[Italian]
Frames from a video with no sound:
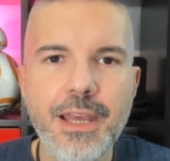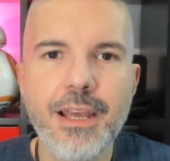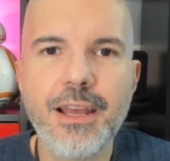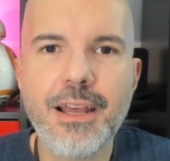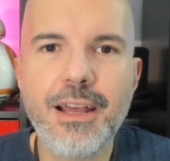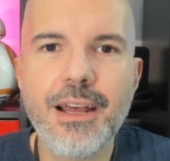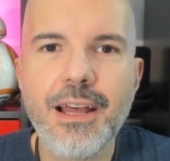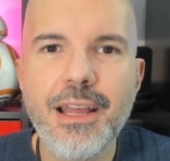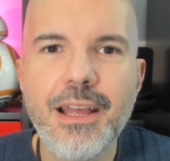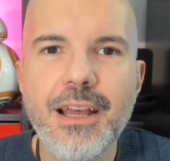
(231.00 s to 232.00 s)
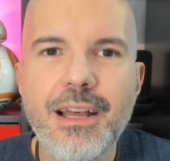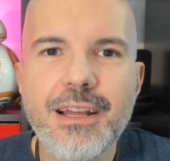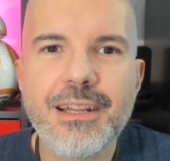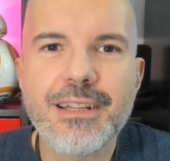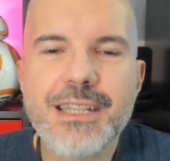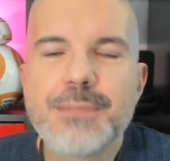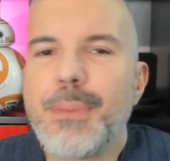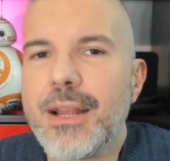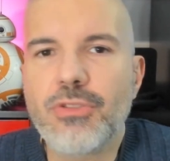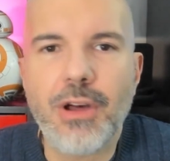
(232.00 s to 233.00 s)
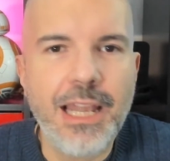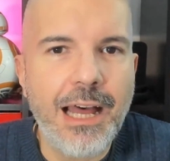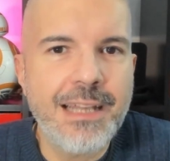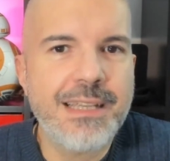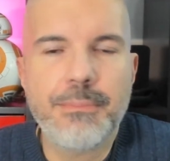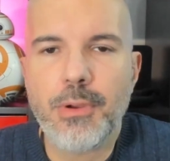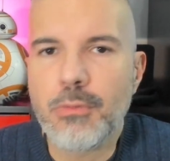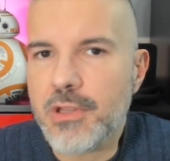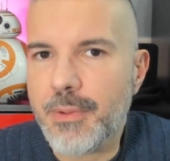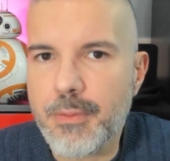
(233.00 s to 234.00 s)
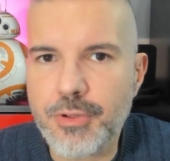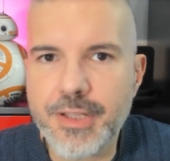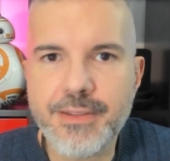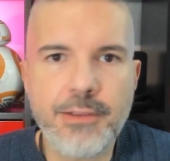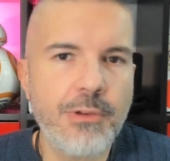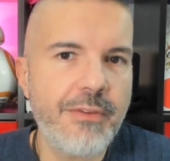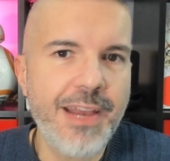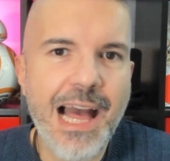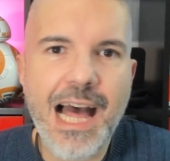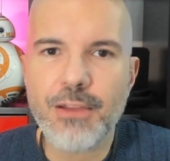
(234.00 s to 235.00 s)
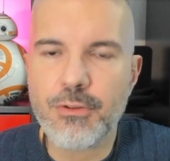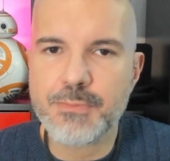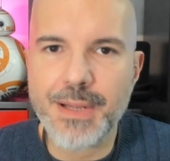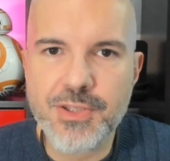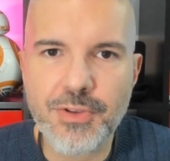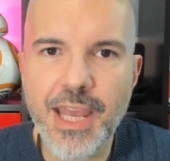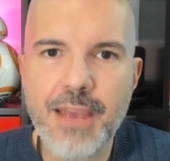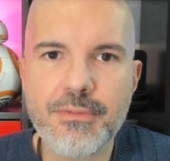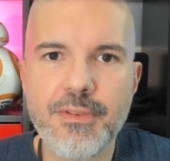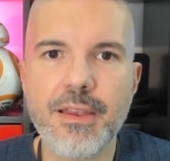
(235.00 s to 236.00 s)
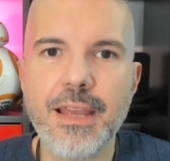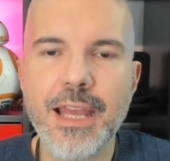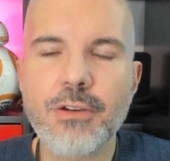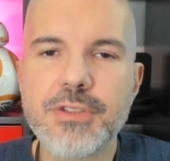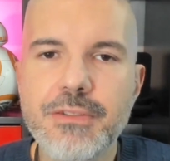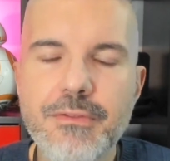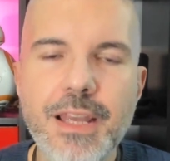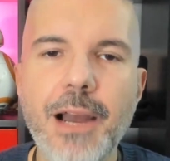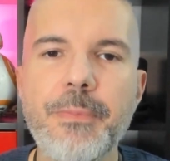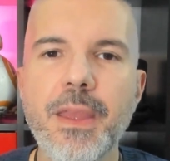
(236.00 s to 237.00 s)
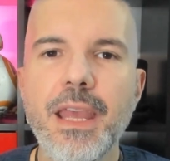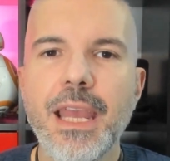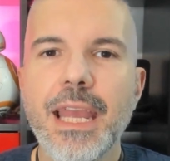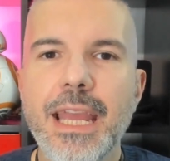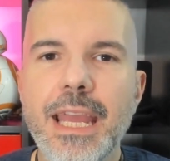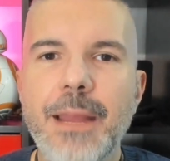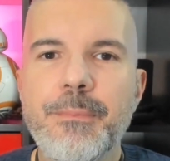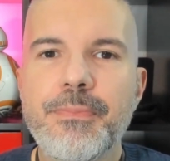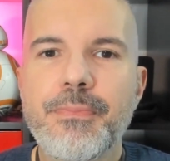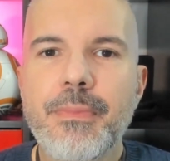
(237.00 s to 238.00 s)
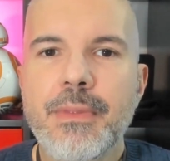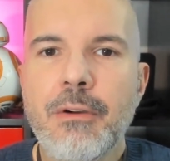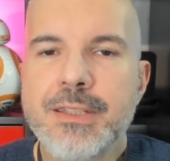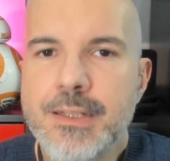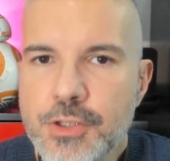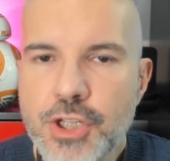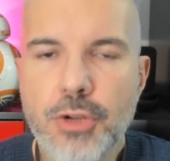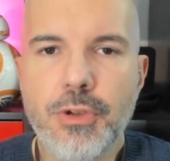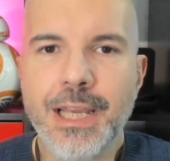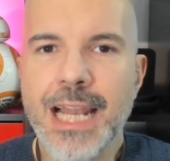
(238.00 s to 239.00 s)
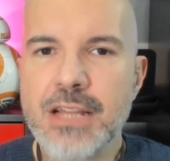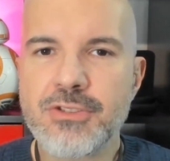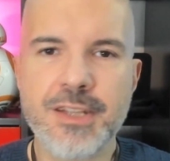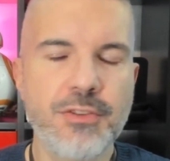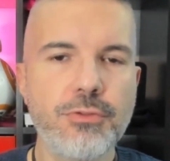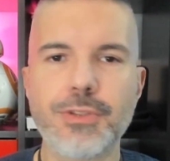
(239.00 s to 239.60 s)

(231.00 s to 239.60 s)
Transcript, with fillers: Eh, eh, rispetto a, ad esempio a un multiplayer.it, un EveryEye, uno Spazio Games eh, e così via. E, ehm, devo essere sincero, ringrazio innanzitutto